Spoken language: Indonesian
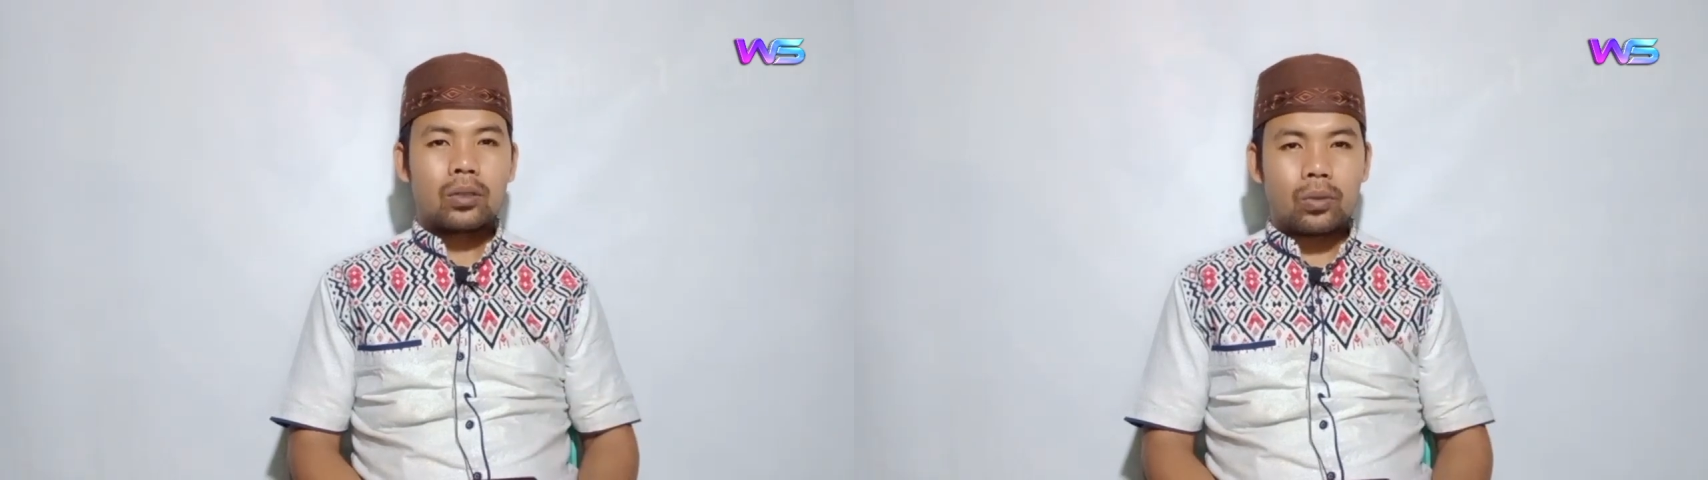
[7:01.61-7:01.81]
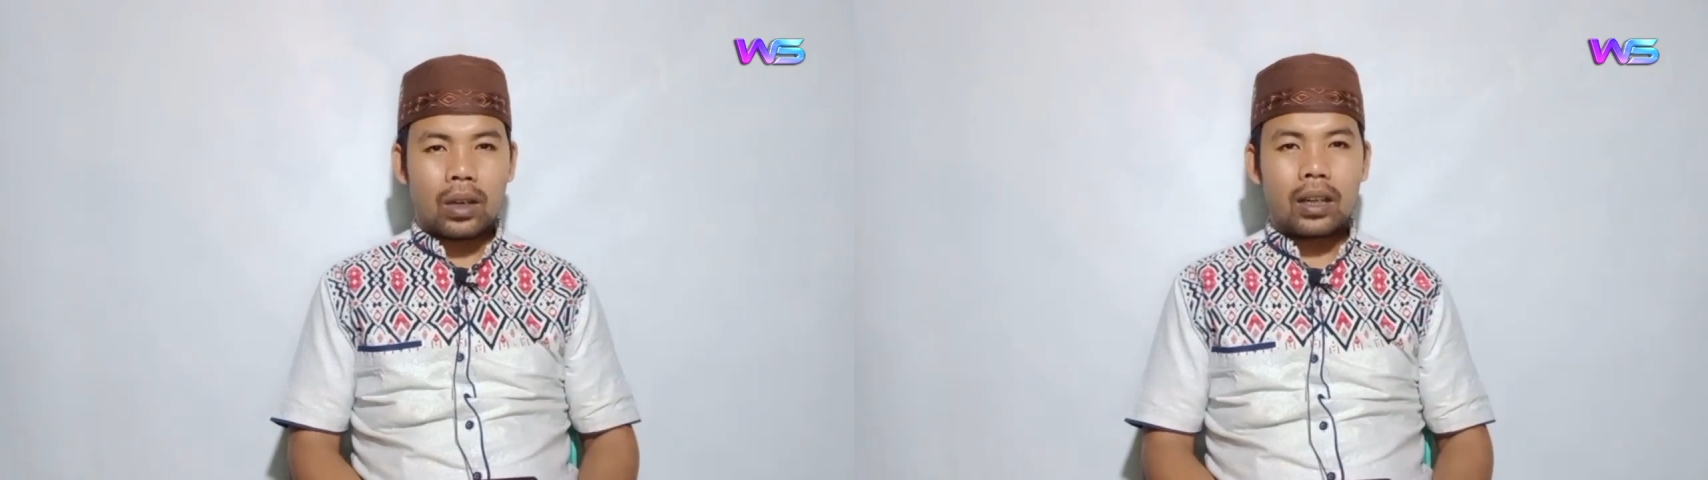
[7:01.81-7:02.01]

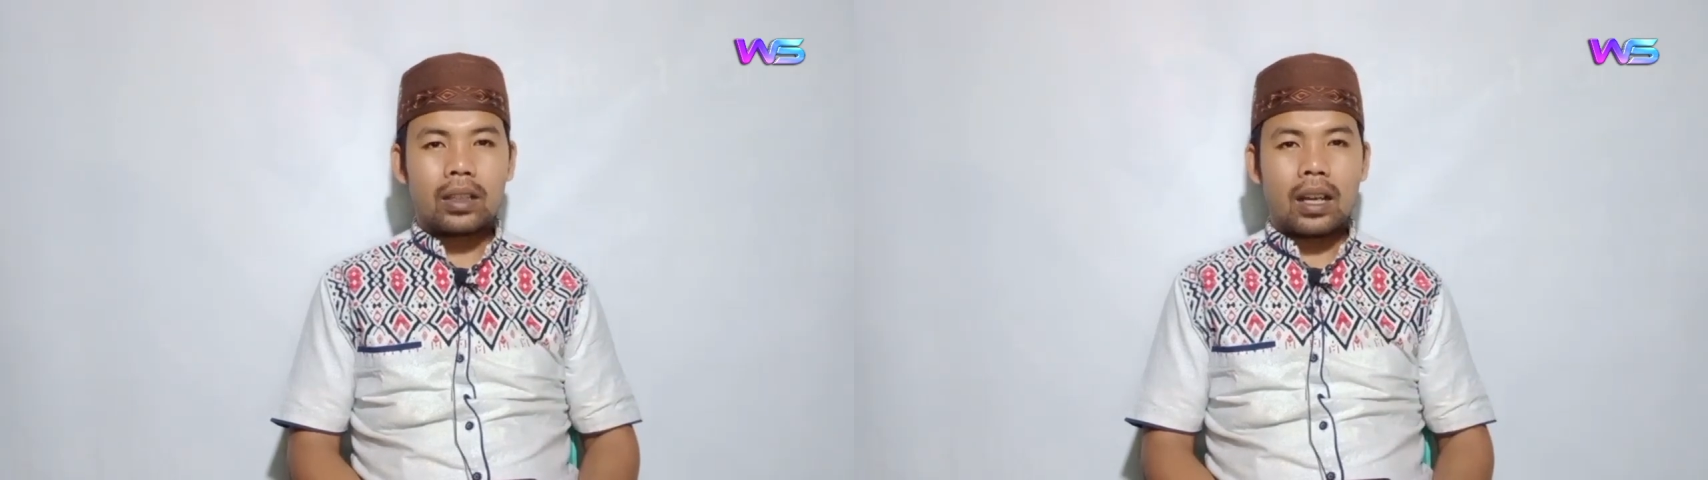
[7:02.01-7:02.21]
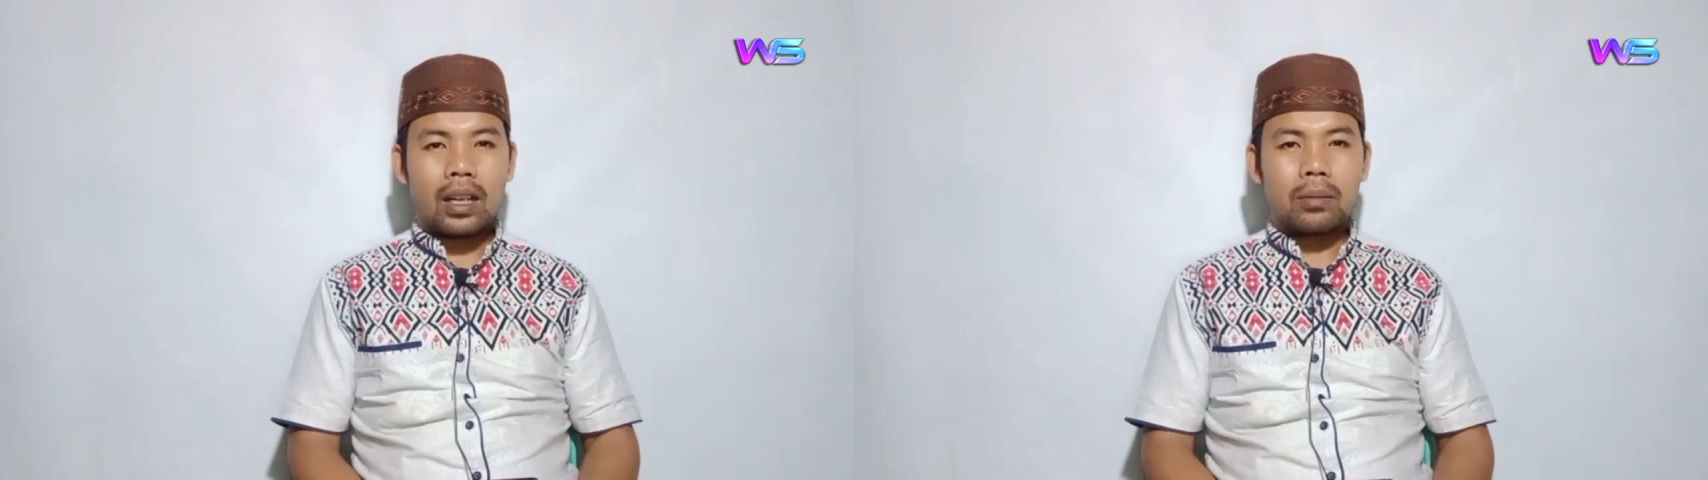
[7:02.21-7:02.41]

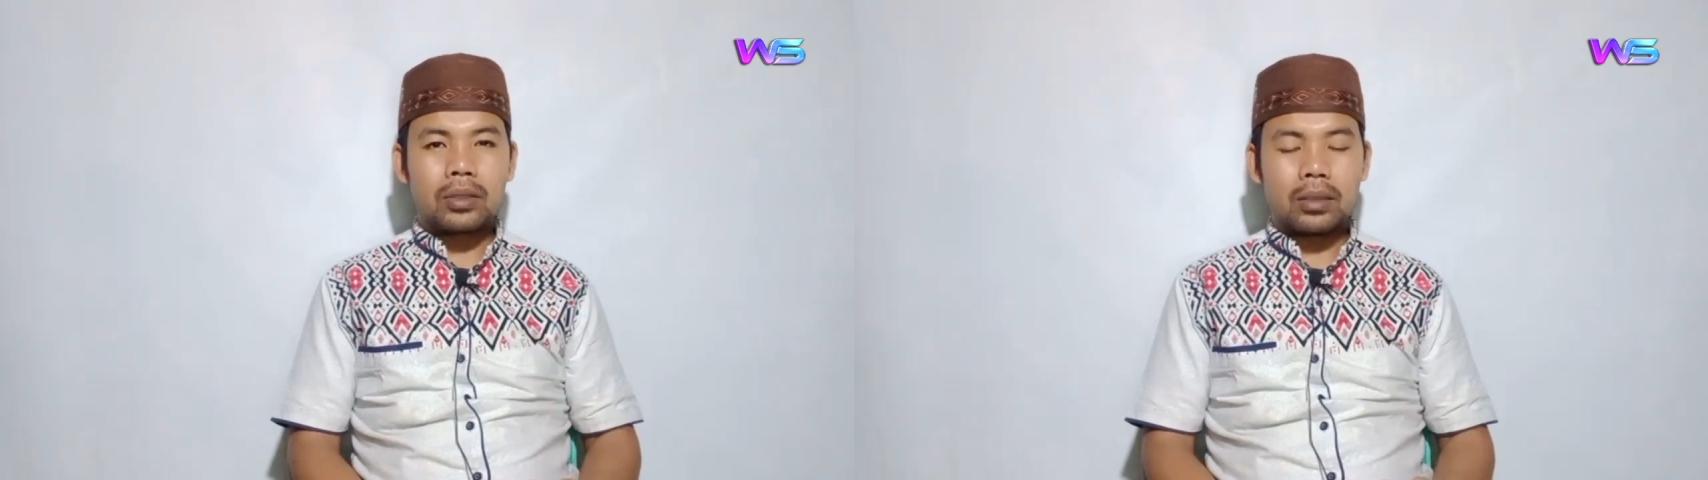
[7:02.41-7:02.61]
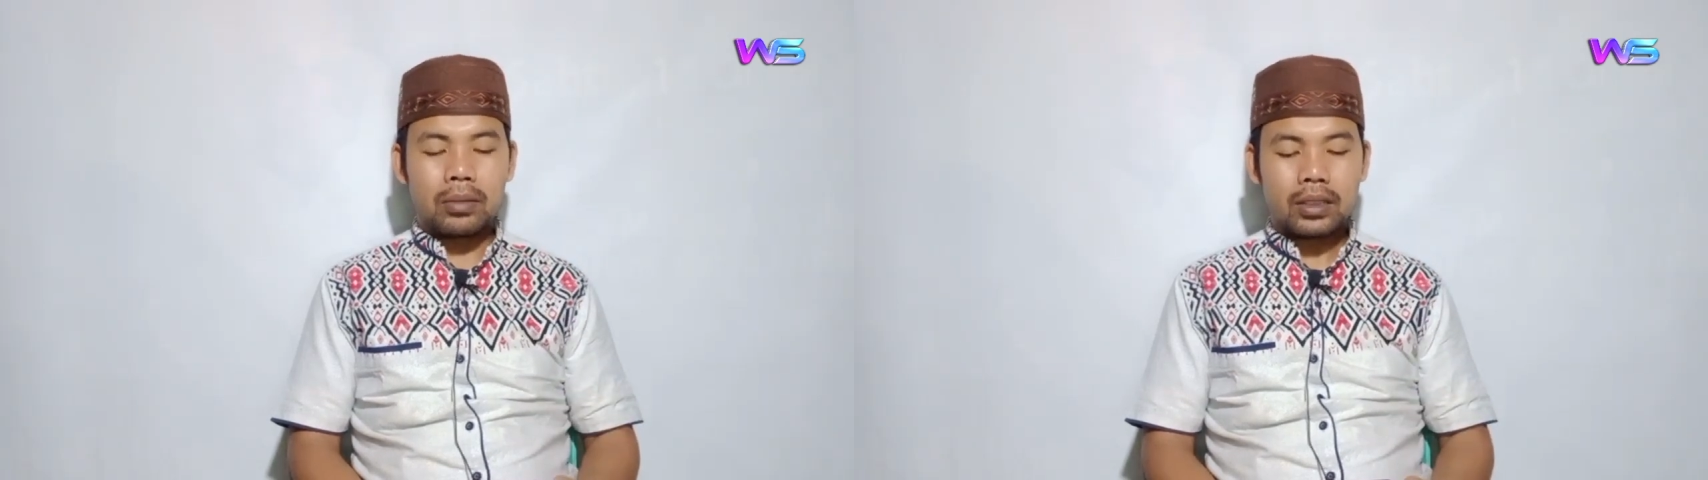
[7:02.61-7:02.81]
Tuhan alam
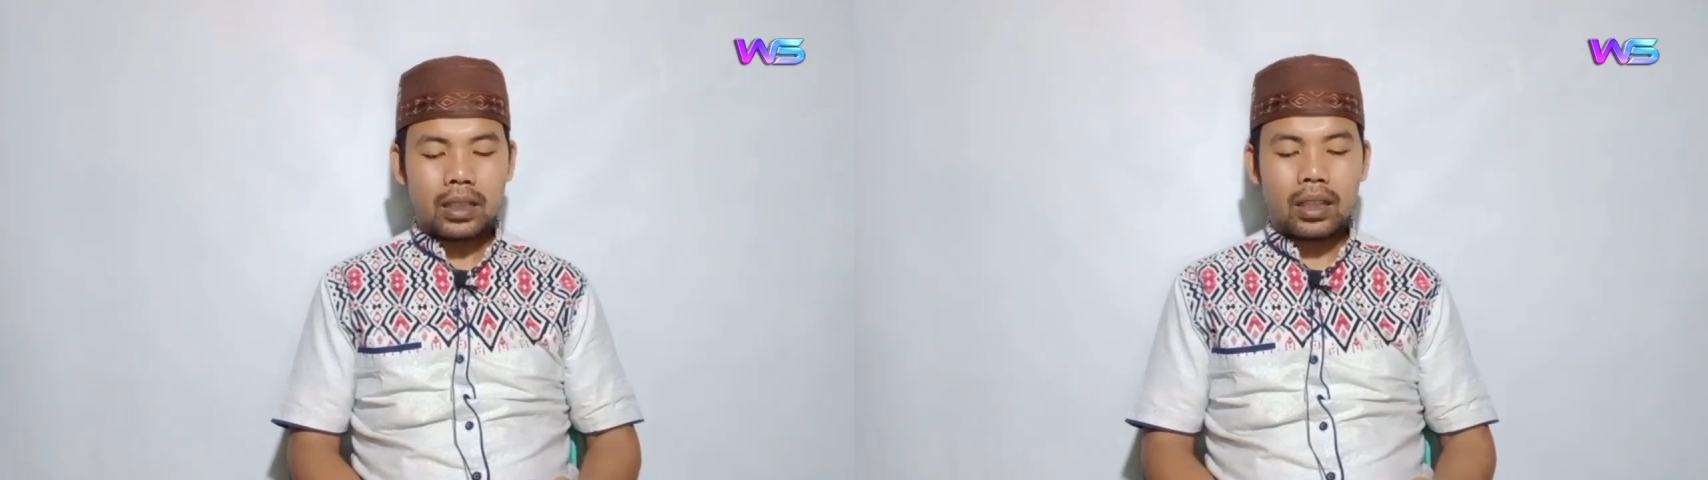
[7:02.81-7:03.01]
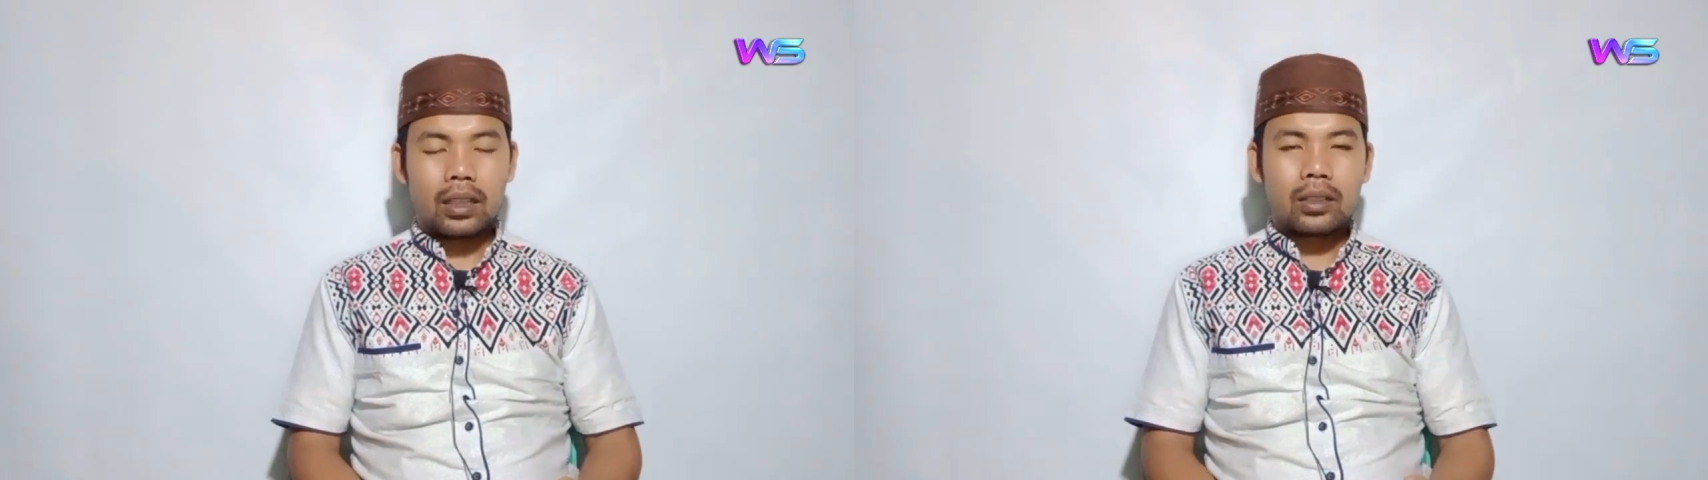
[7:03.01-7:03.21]
semesta,